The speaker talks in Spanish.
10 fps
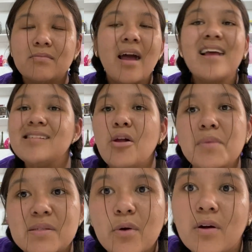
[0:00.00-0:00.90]
Es lo
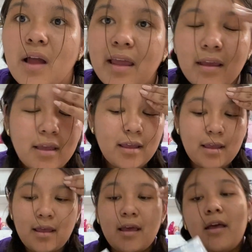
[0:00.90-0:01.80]
mismo, ¿ok?
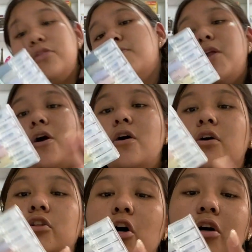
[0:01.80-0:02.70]

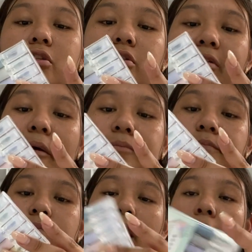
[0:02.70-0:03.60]
Número 2,
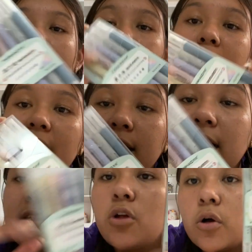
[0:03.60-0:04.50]

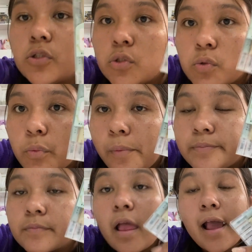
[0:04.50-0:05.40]
marcatextos.
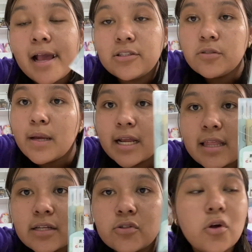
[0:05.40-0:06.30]
Estos
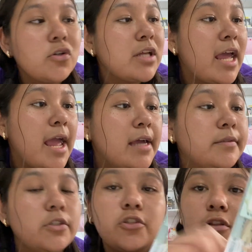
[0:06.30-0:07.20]
marcatextos eh,
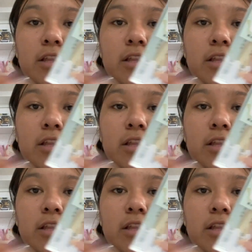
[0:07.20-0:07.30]
son